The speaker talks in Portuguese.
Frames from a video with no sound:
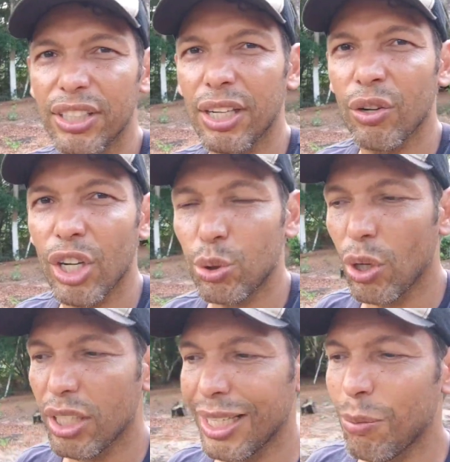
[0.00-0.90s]
Então, nós
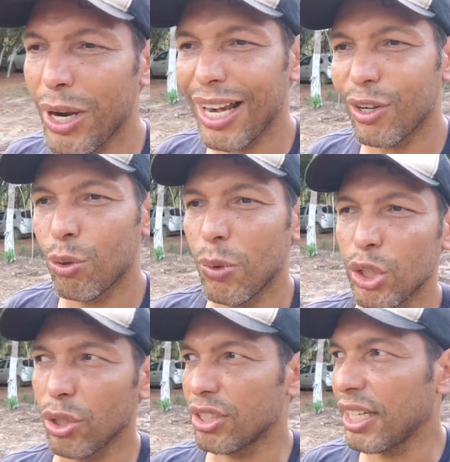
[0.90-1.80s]
cortamos ela com
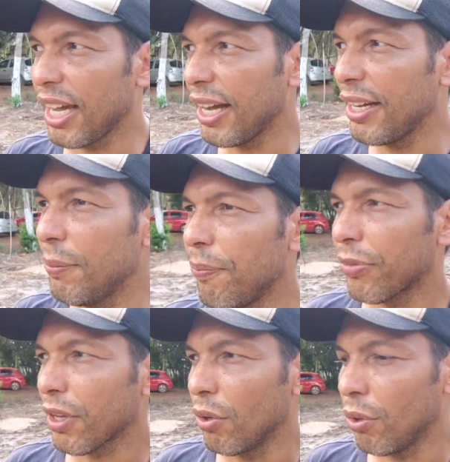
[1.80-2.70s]
motosserra.
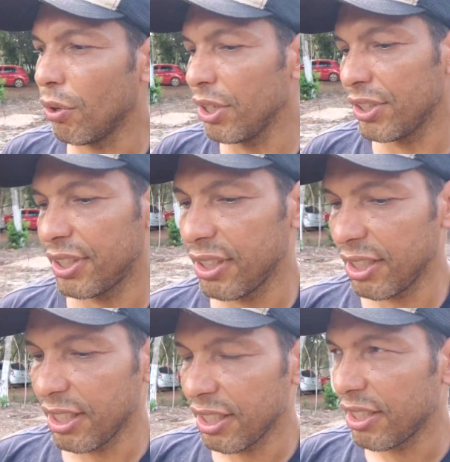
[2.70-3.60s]
Hoje
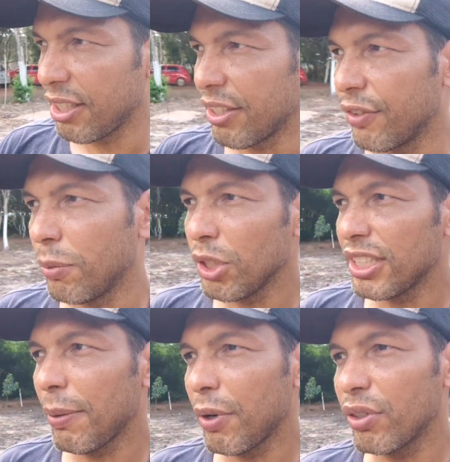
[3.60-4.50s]
vou
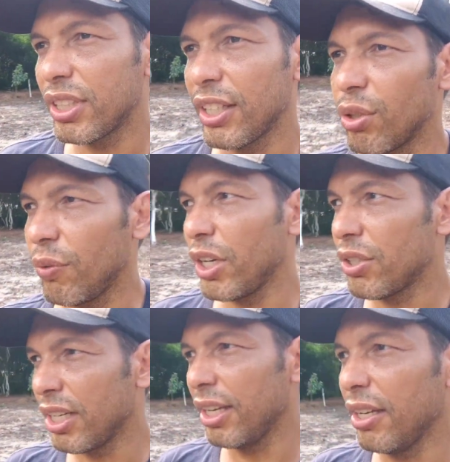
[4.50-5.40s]
mostrar para vocês o
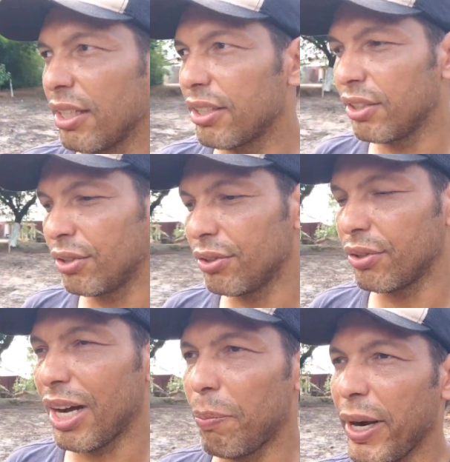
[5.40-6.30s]
vídeo aí
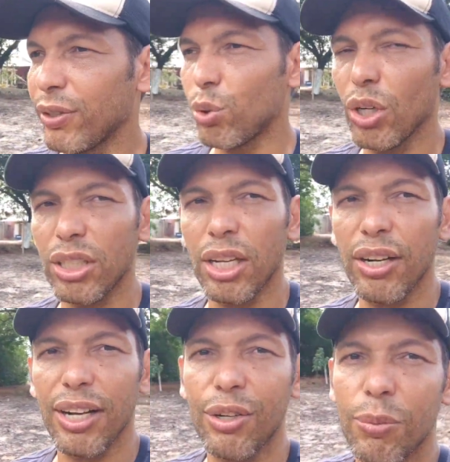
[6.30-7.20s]
do rapaz
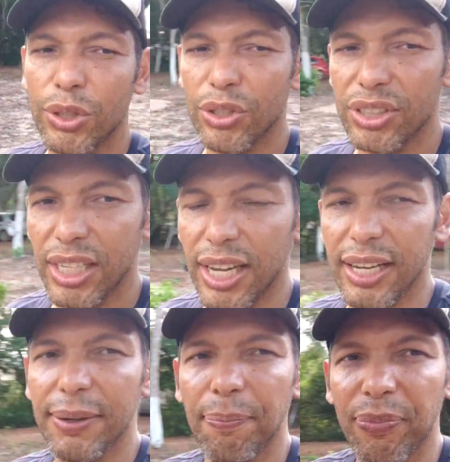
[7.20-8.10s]
cortando ela com
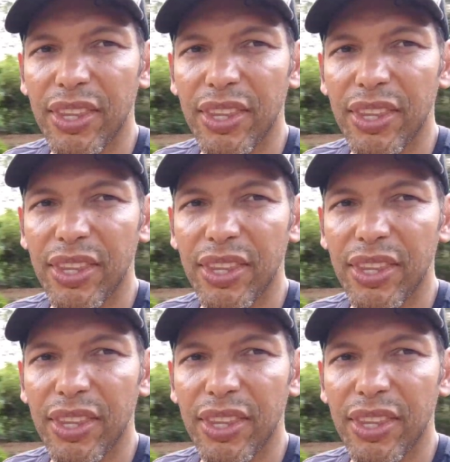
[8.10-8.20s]
motosserra.